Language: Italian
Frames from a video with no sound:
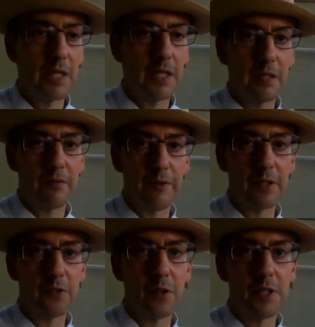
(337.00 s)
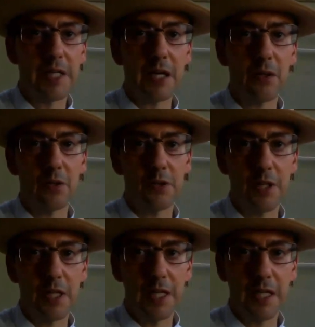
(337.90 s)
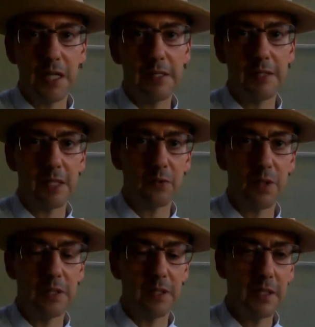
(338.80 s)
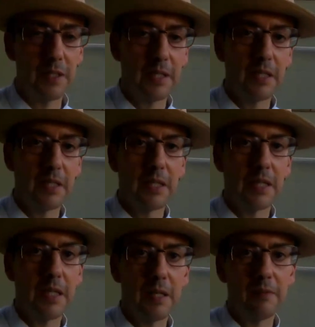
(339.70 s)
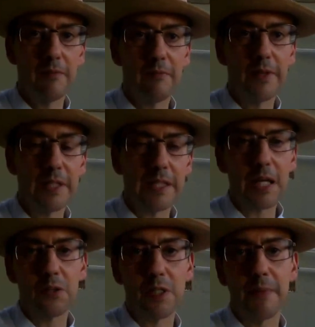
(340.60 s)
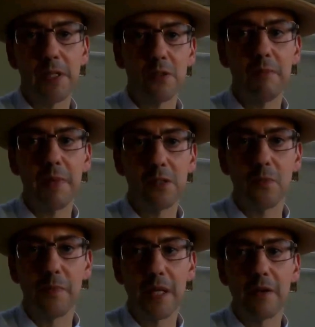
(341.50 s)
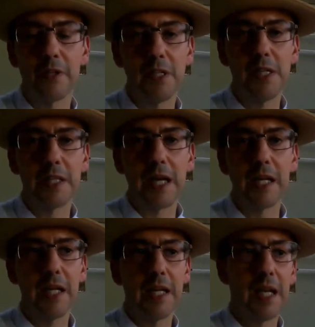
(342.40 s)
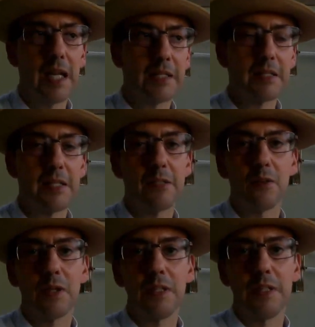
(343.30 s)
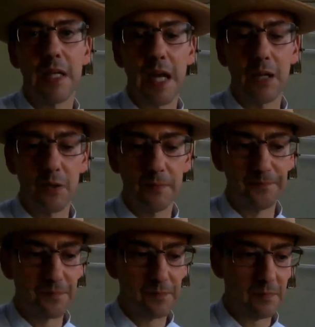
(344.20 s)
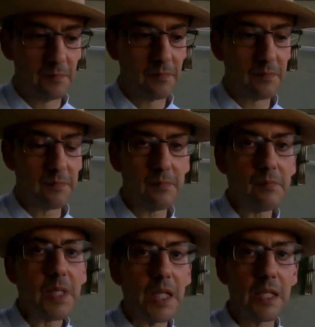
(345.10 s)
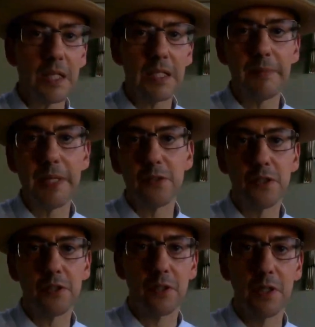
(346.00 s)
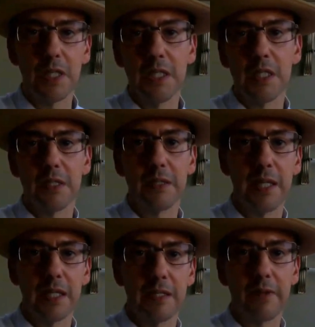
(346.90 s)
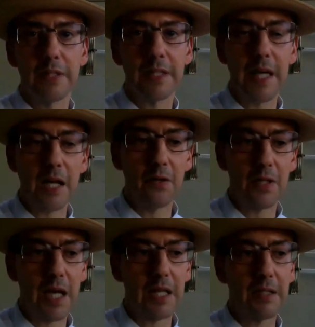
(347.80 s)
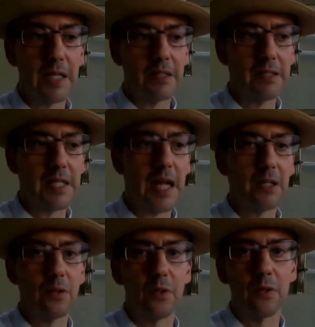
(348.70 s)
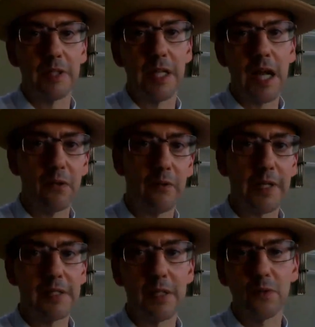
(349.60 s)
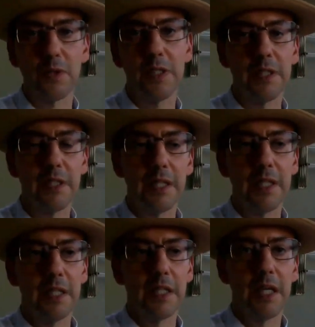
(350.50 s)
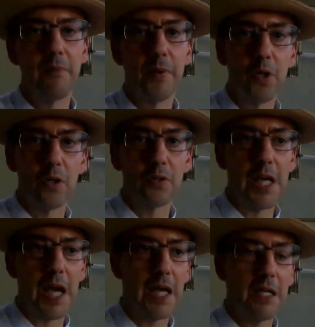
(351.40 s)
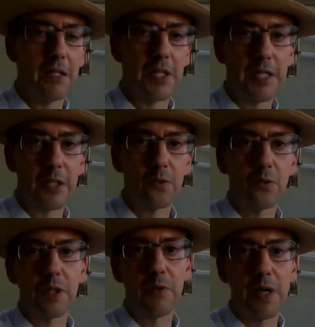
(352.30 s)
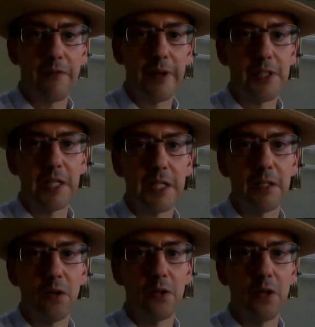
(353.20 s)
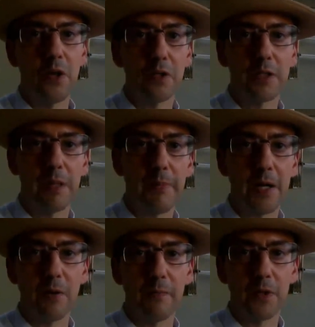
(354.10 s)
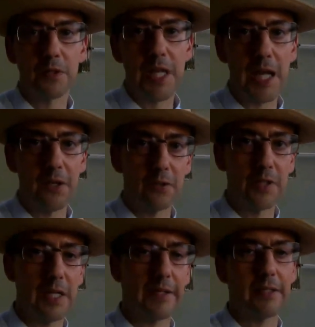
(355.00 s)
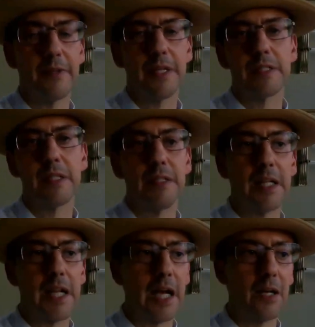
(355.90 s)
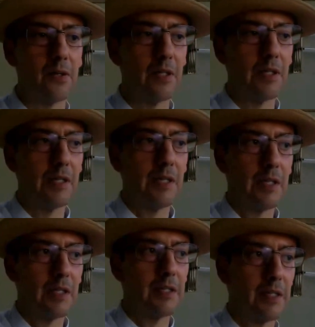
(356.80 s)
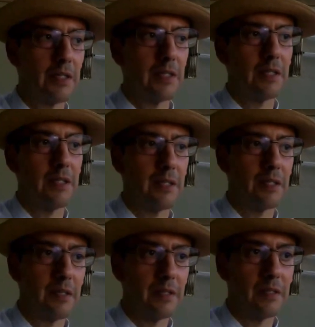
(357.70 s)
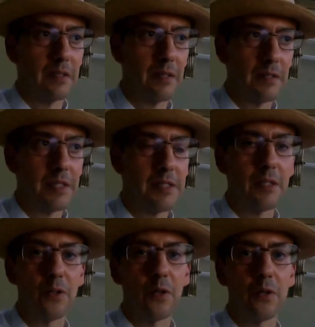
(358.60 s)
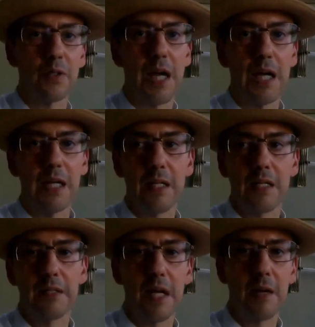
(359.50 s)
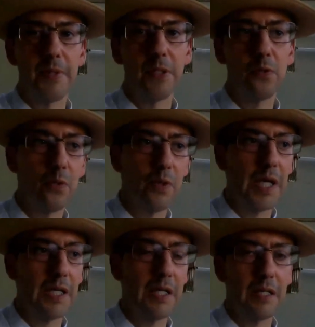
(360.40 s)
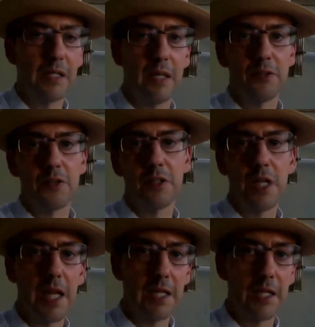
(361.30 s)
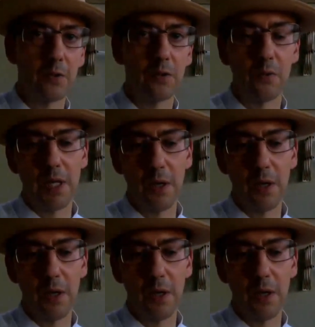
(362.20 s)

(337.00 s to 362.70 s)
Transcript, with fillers: eh, fra solidarnosc e gli stati uniti e il, il vaticano si è messo di mezzo per facilitare la transazione di denaro che nel mezzo ci sono del, del vaticano che ha transato il denaro fra stati uniti e polonia c'è stata tutta quella faccenda dello Iord, del Banco Ambrosiano, delle trasferenze di denaro, eh, del Sindona, della P2, Licio Gelli e tutto